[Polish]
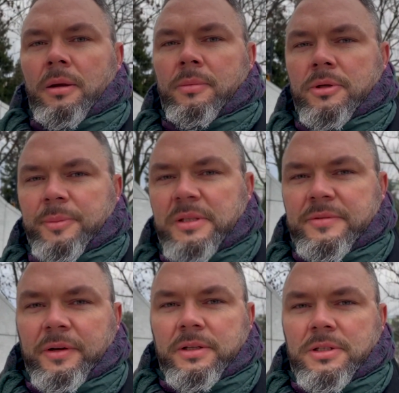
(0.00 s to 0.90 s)
Proszę
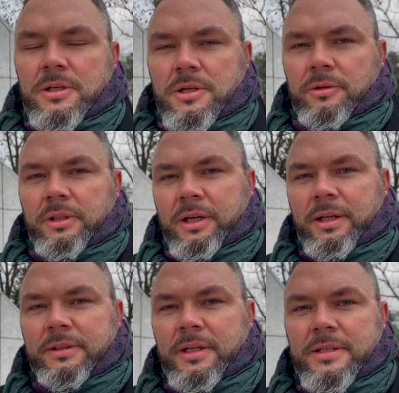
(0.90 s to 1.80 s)
Państwa, dziesiąta
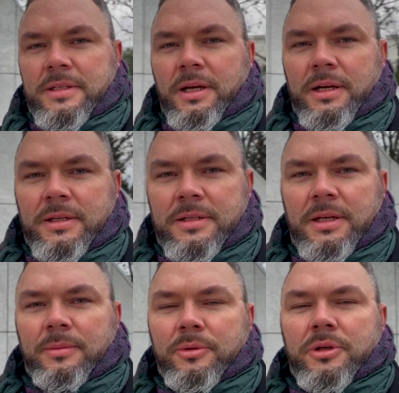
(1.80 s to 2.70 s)
kadencja
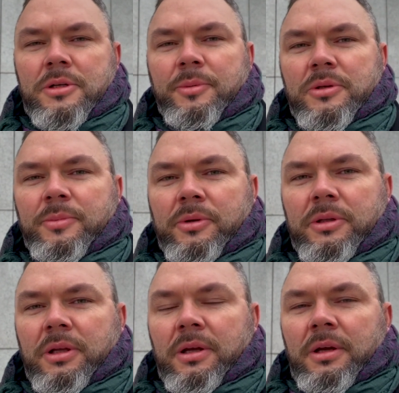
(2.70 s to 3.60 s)
Sejmu
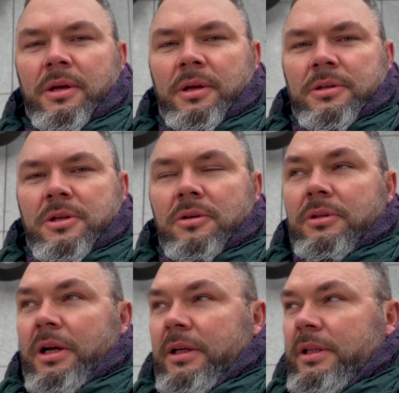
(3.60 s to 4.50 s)
Rzeczpospolitej.
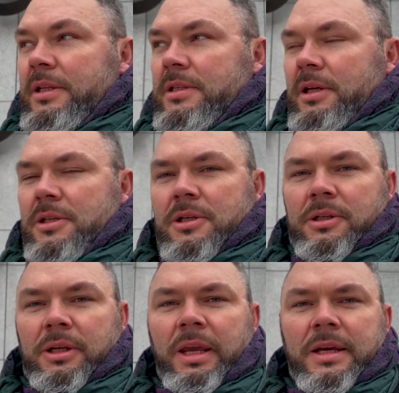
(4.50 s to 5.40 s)
Dziesiąta kadencja,
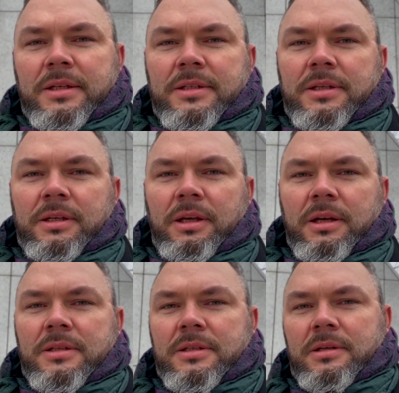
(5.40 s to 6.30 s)
czyli X,
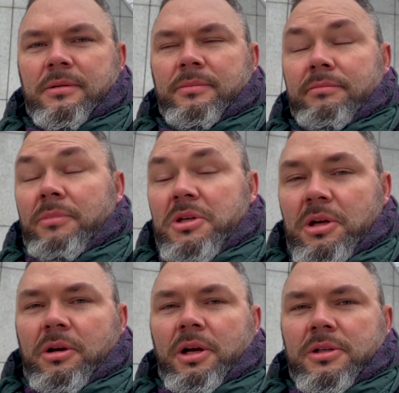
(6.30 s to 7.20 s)
X, y, mi się
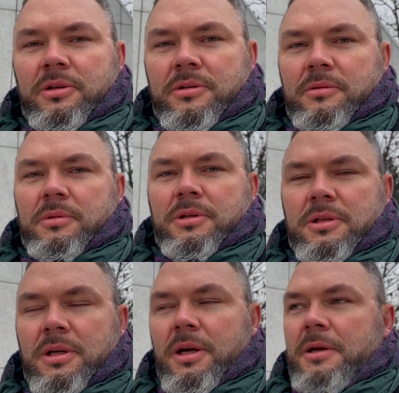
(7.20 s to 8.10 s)
kojarzy
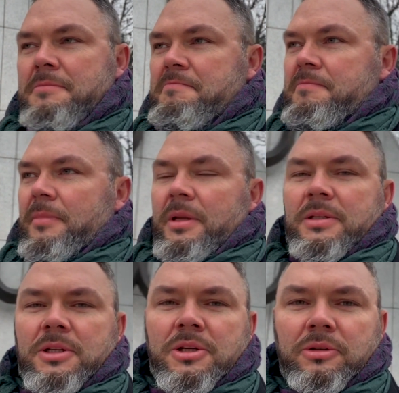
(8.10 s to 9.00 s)
osobiście z
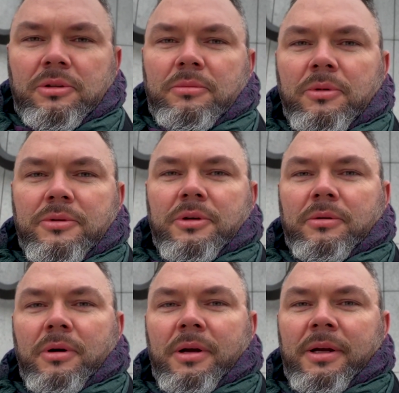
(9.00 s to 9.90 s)
dziesiątą muzą,
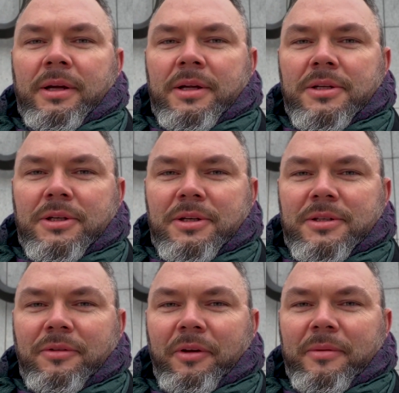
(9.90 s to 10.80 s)
czyli
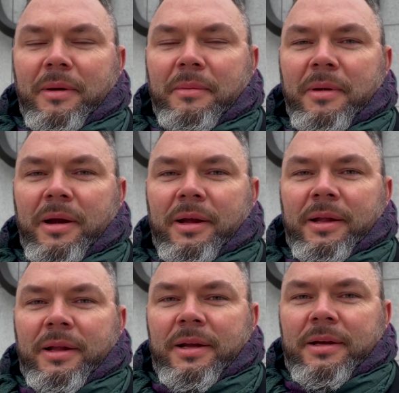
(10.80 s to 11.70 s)
z filmem.
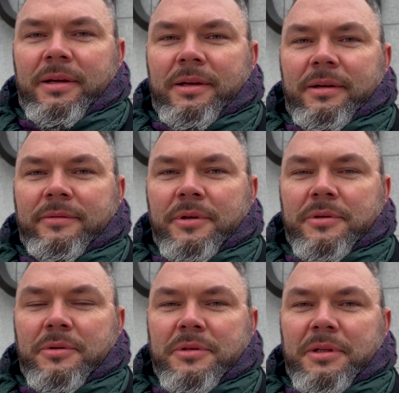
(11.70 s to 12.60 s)
W
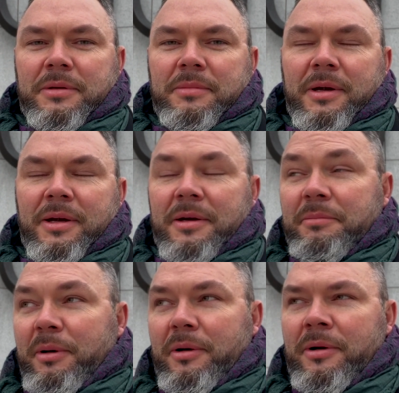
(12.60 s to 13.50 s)
związku z tym e,
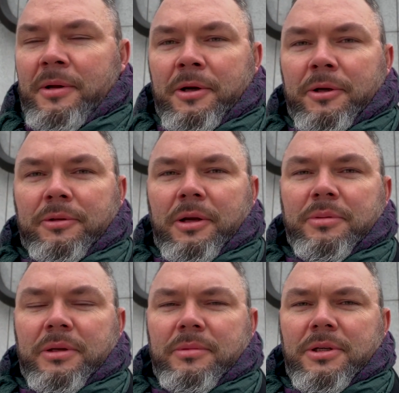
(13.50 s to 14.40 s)
po krótkich
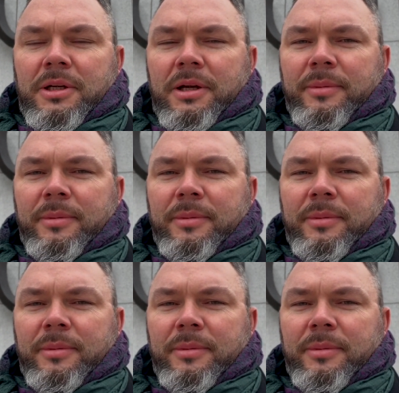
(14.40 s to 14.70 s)
przemyśleniach